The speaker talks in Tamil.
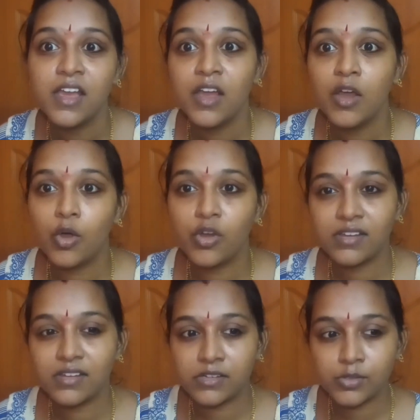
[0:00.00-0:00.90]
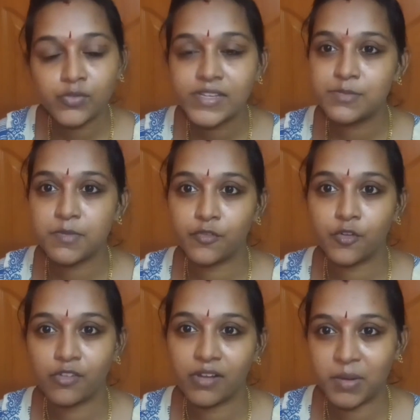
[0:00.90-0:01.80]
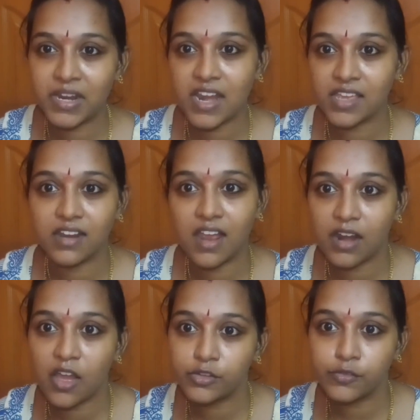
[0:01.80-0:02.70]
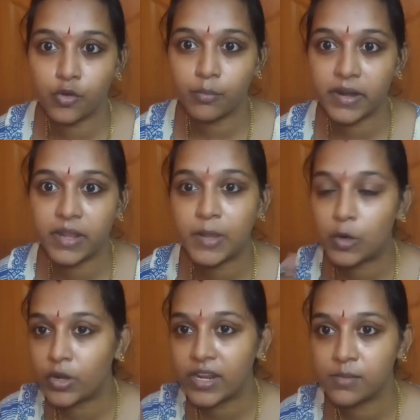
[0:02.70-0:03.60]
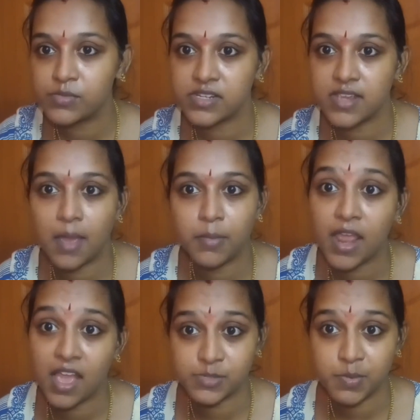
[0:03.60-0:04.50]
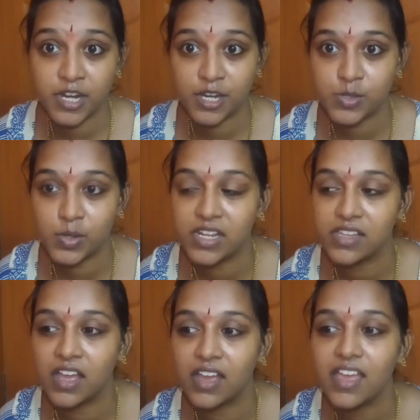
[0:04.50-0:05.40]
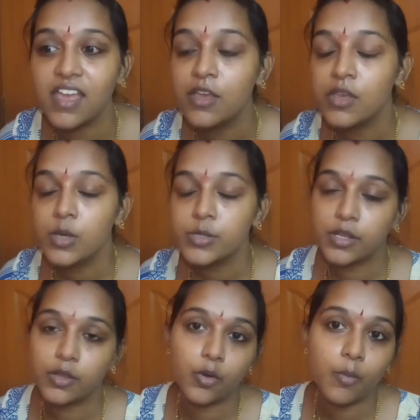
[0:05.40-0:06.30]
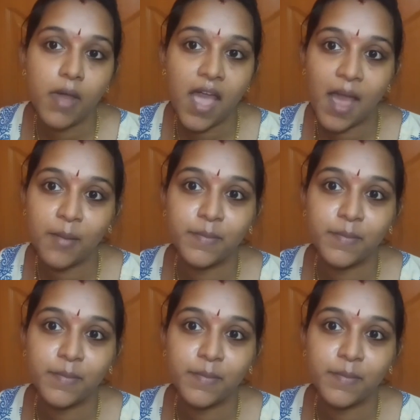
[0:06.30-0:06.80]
ஒரு டூ வீக்ஸ் பிஃபோர் அப்படின்னு நினைக்கிறேன் நான் வந்து ஃபோன் பண்ணி இந்த மாதிரி கொரியர் அமைச்சிருக்கேன் அப்படின்னு என் ஹஸ்பண்ட் கிட்டே சொல்லியிருந்தாங்க ஸோ எனக்கு ரொம்ப ஹாப்பி